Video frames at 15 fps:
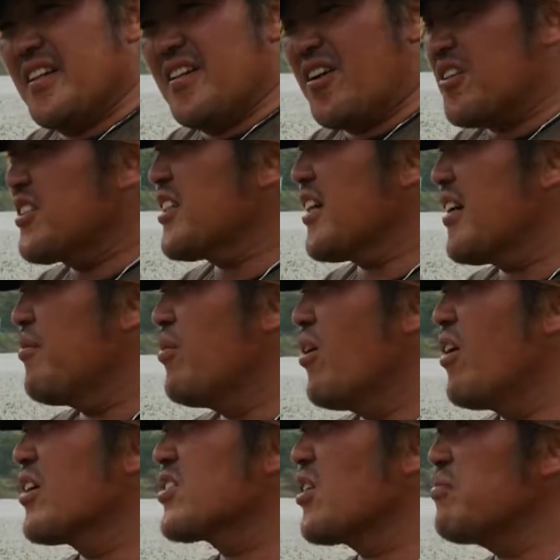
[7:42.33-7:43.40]
역시
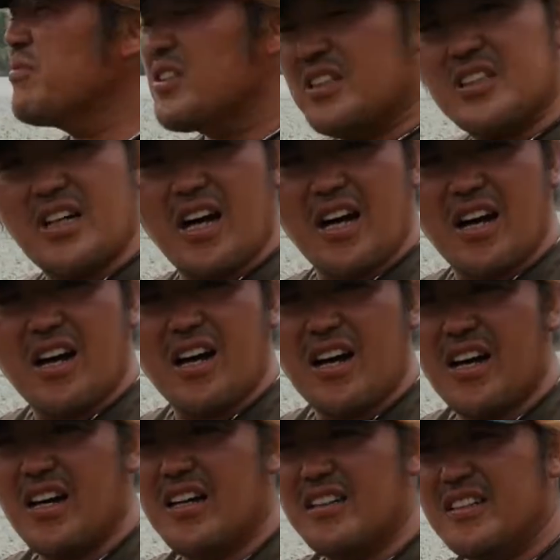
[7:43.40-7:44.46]
뭐 성미지가
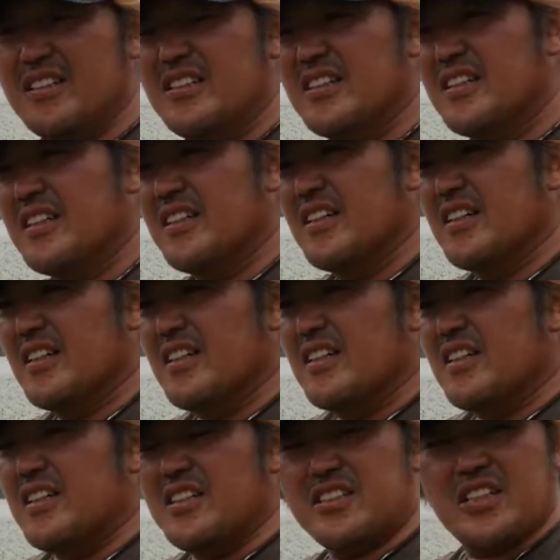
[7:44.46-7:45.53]
어?
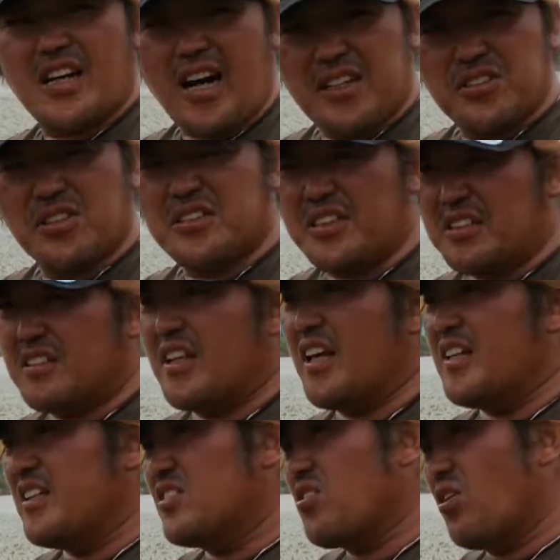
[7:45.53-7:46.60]
일제 강점기
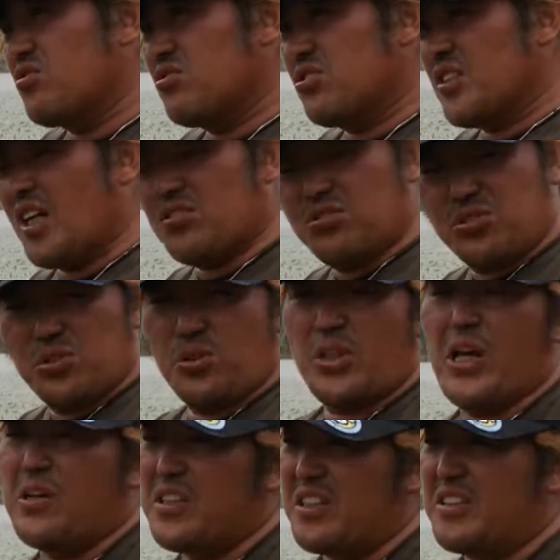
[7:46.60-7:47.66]
때 이 저수지가
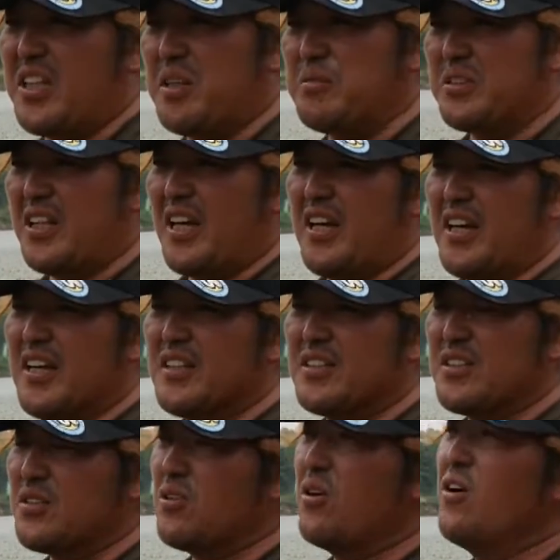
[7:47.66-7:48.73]
축조되었기 때문에
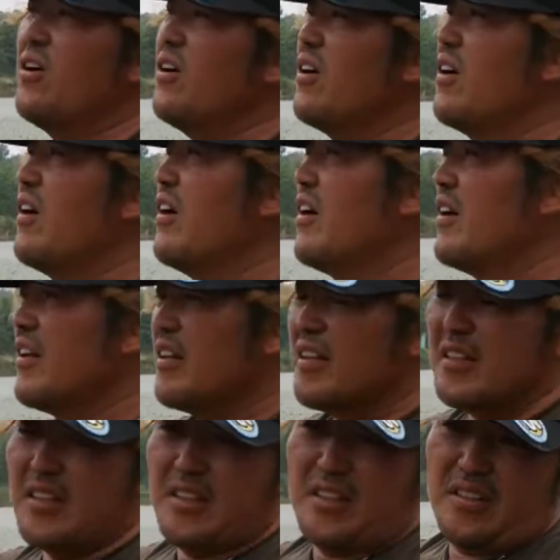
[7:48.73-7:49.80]
그리고
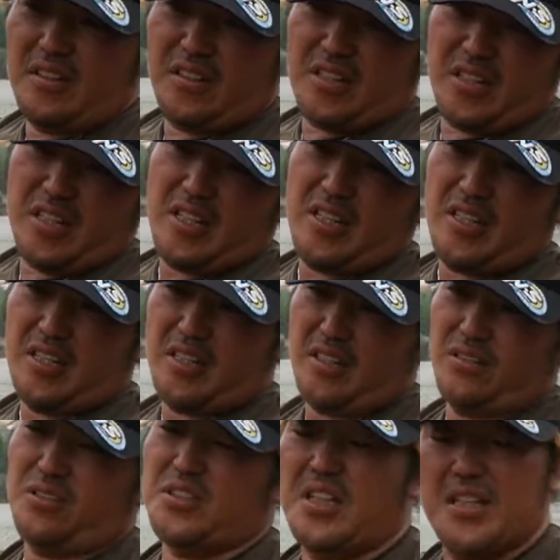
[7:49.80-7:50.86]
여기
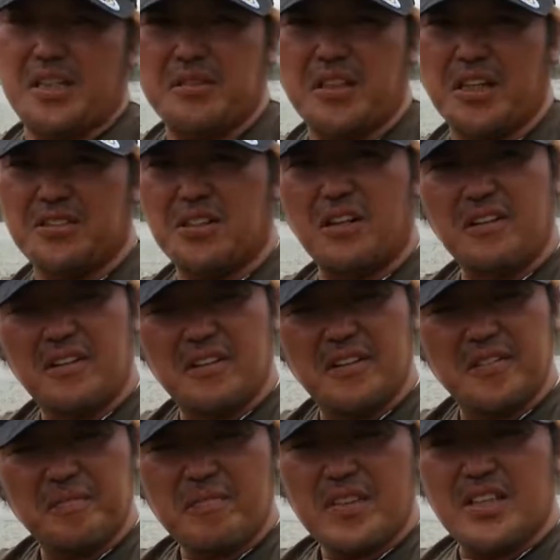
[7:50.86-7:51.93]
또 사장님께서
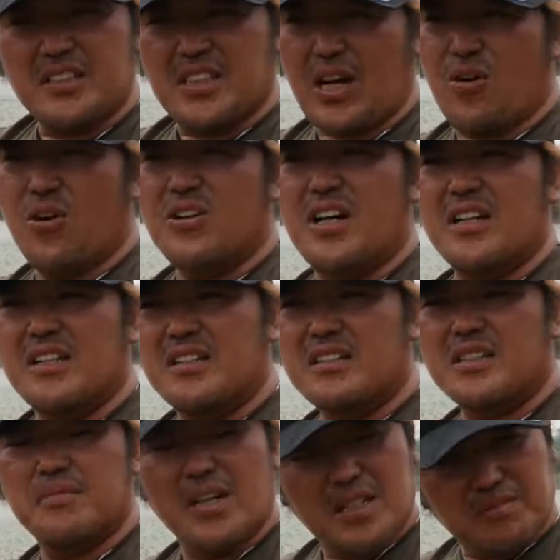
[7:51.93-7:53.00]
자원 관리를
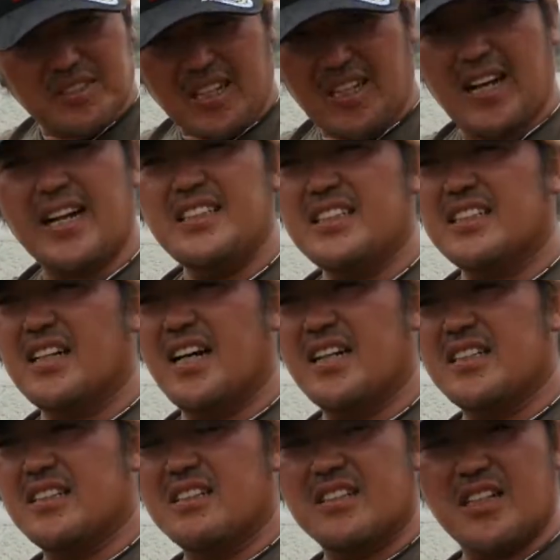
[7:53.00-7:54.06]
그만큼
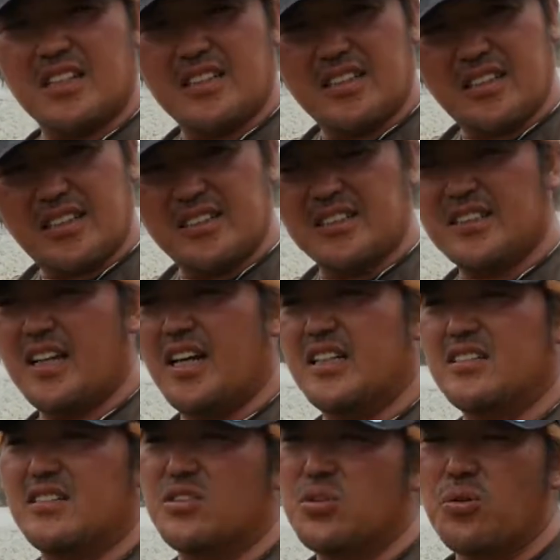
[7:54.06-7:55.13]
잘하니까 이렇게 큰
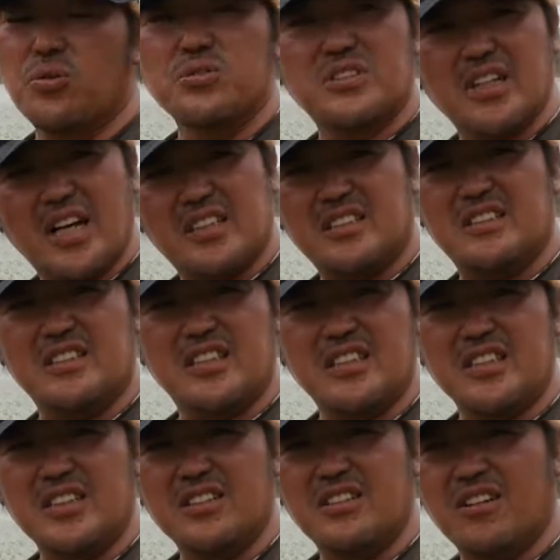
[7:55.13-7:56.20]
사이즈, 좋은 사이즈들이
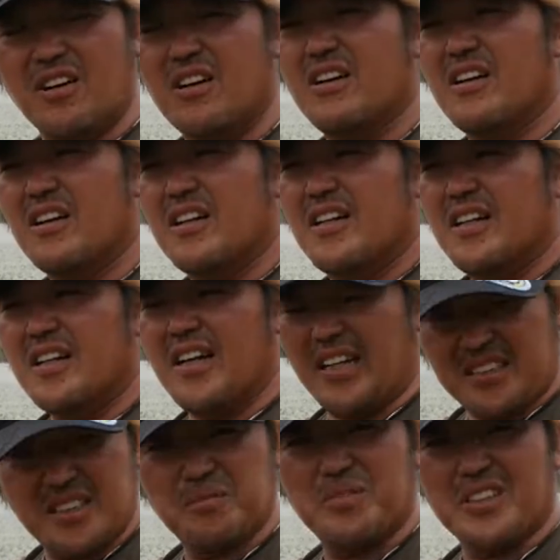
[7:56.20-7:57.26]
있는 것
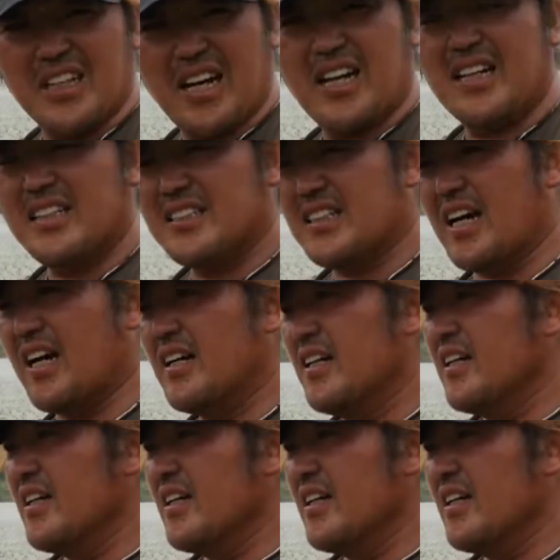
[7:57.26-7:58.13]
같습니다. 자,